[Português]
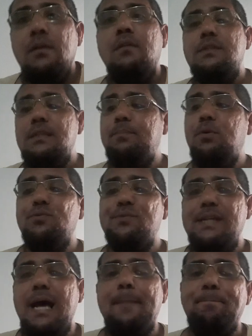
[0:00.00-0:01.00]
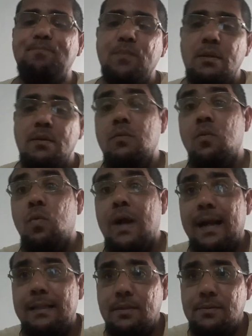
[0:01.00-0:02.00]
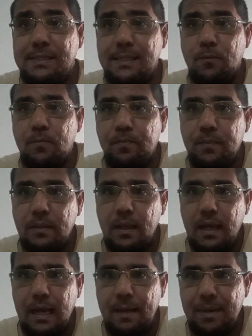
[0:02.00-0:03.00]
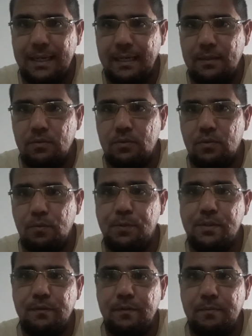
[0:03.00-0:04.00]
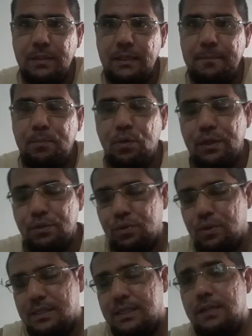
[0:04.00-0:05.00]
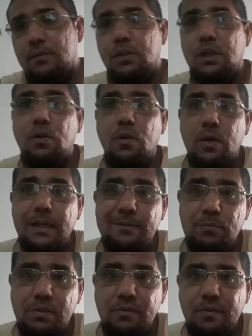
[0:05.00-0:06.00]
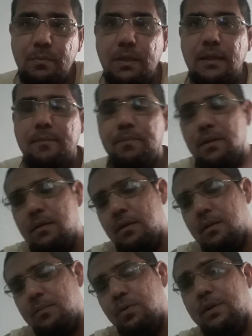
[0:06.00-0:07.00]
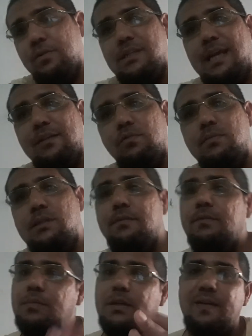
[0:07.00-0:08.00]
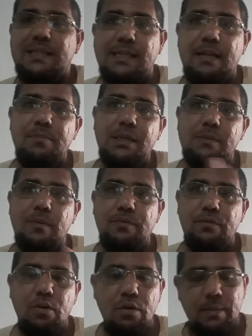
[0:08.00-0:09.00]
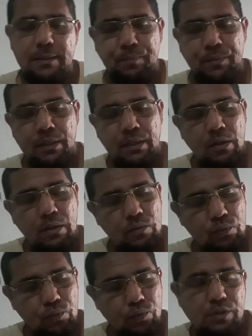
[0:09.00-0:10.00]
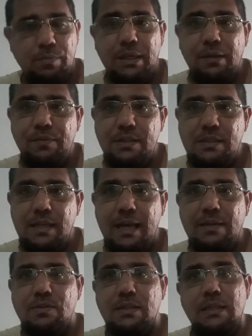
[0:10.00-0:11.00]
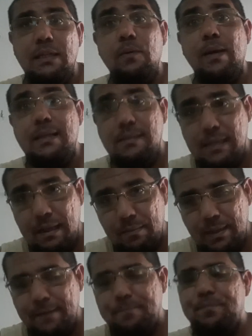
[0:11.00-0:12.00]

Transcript: Você pode usar o cartãozinho amarelo do Bolsa Família. Por que eu estou dizendo e colocando Bolsa Família? Porque o saque do Bolsa Família vai ser da mesma forma dos beneficiários que não recebem.